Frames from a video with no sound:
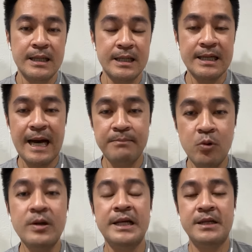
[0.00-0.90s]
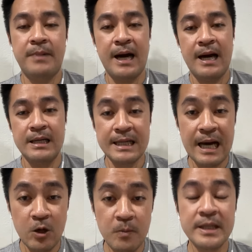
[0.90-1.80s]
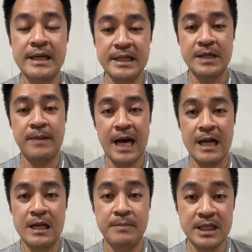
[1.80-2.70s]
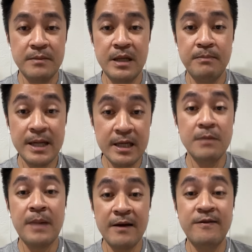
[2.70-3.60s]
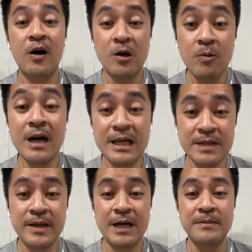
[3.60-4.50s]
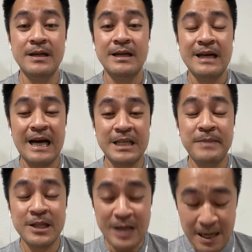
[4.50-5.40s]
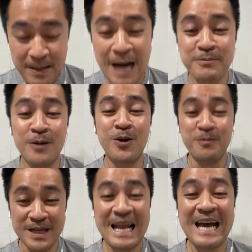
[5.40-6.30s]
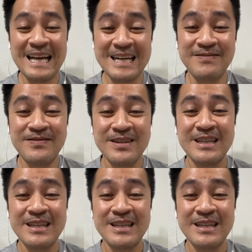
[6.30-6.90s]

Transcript: คือการพูดในสภาหรือการลงมติในสภามันจะมีบันทึกไป forever เลยใช่ไหมครับอาจจะเป็นตราบาปของผมก็ได้นะครับ